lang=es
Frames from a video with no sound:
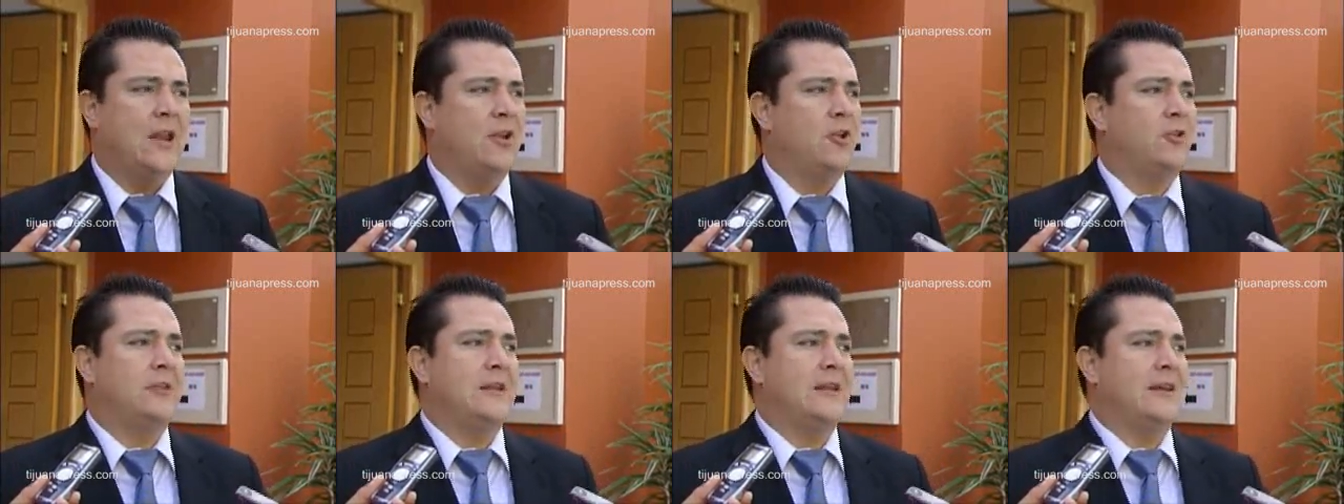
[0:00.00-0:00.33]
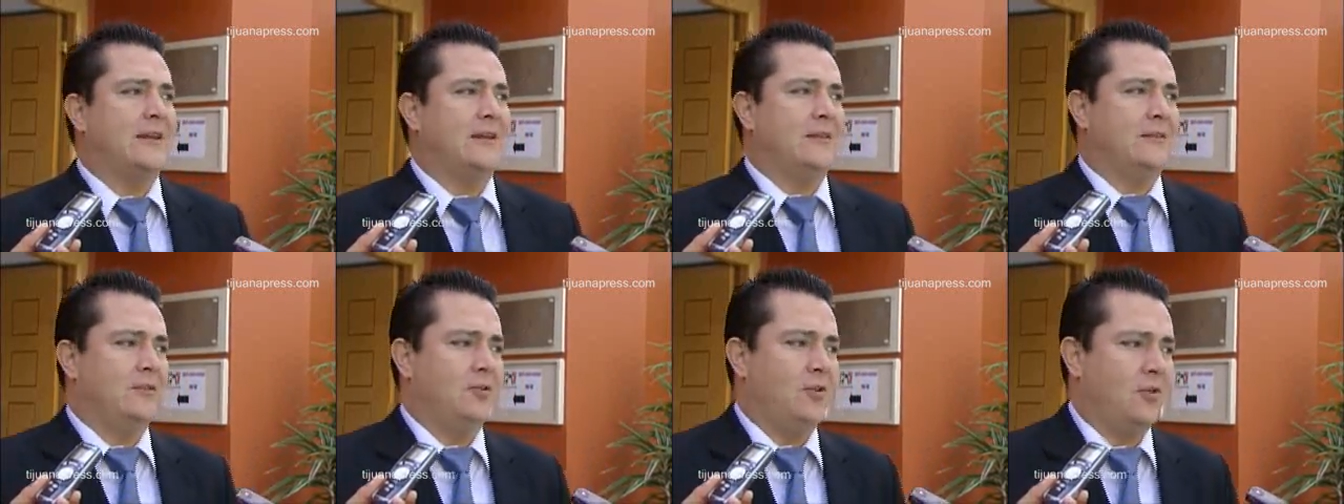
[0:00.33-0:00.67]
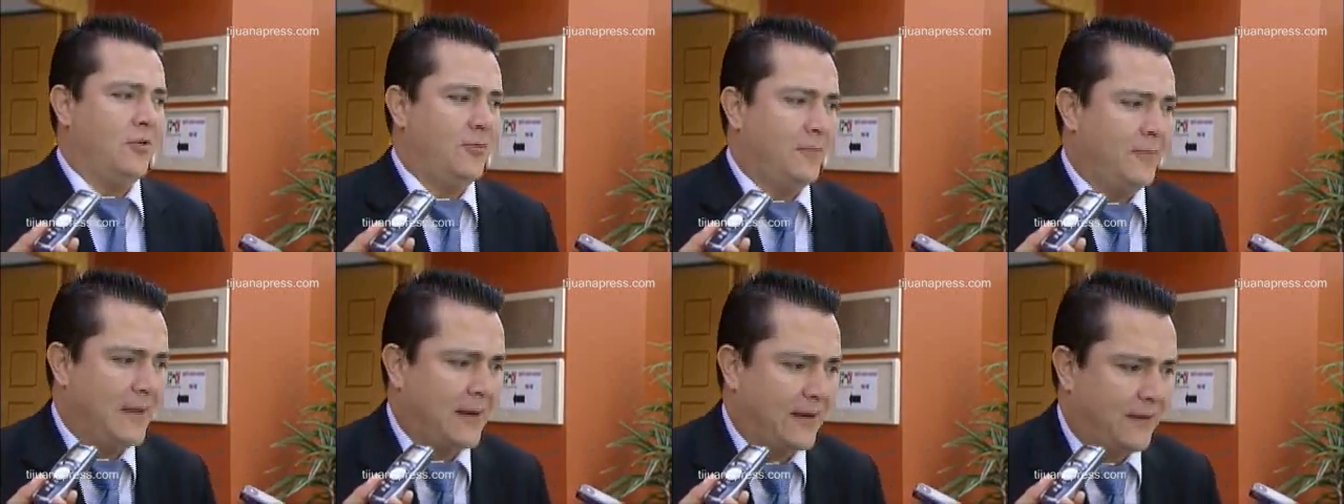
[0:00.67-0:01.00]
no, tiene que,
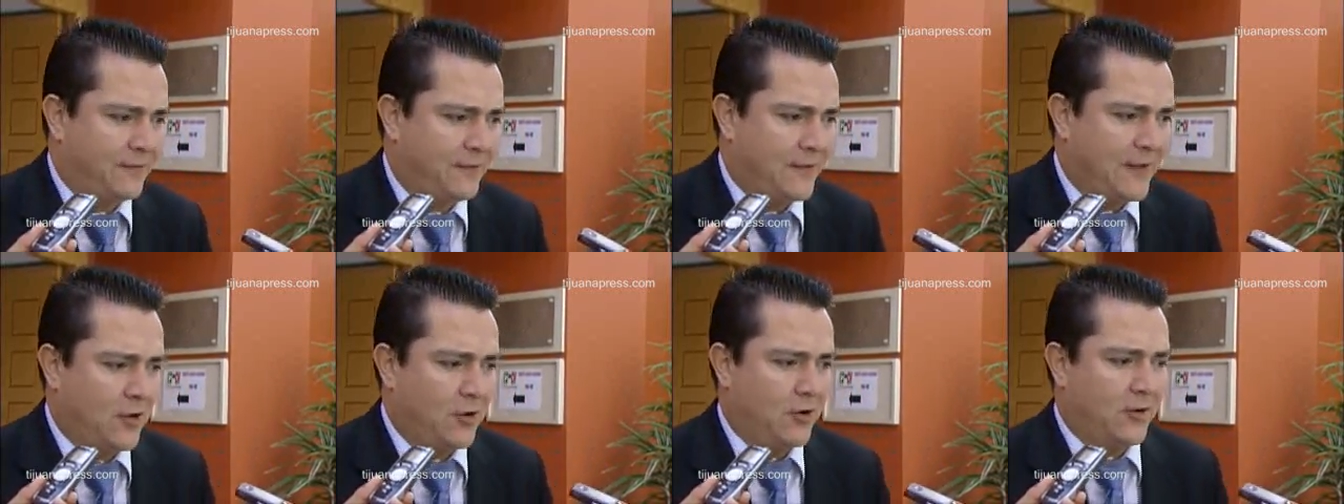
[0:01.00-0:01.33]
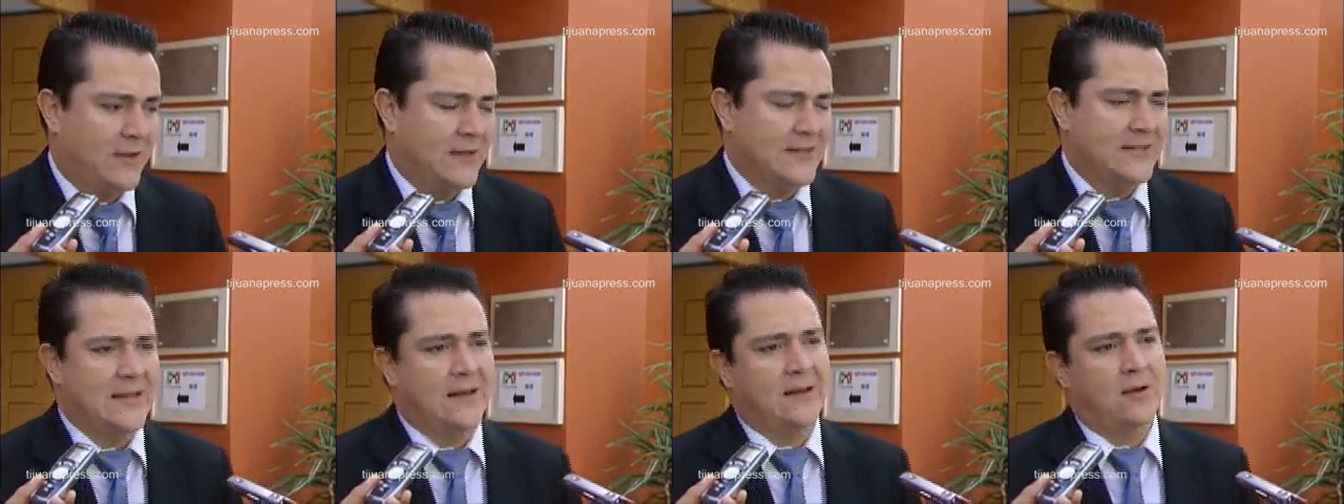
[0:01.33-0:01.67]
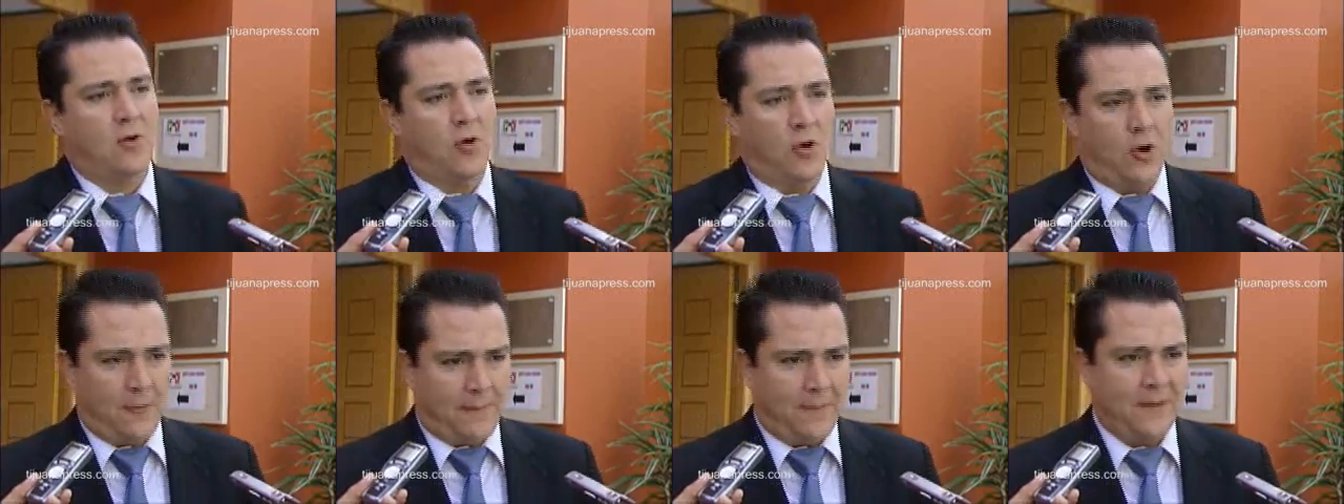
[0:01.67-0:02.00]
no me refiero que
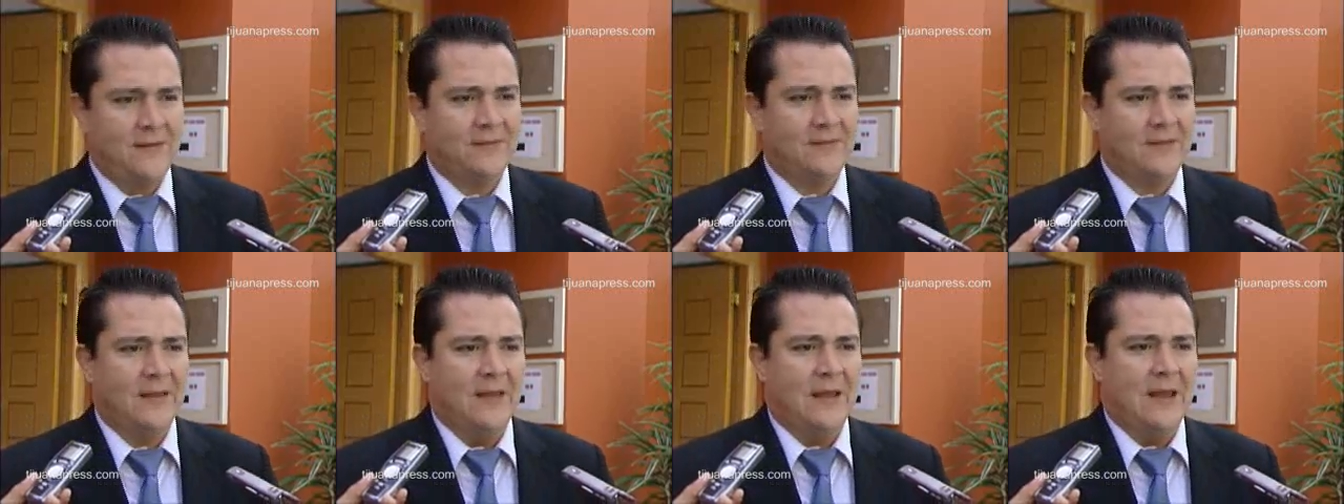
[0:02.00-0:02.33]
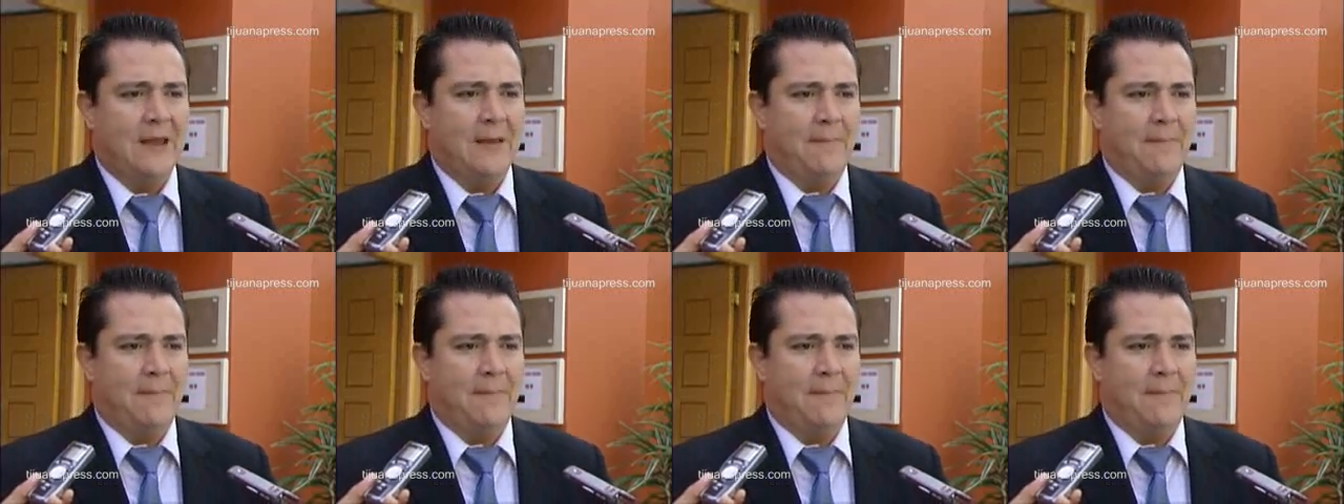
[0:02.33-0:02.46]
sean golpes,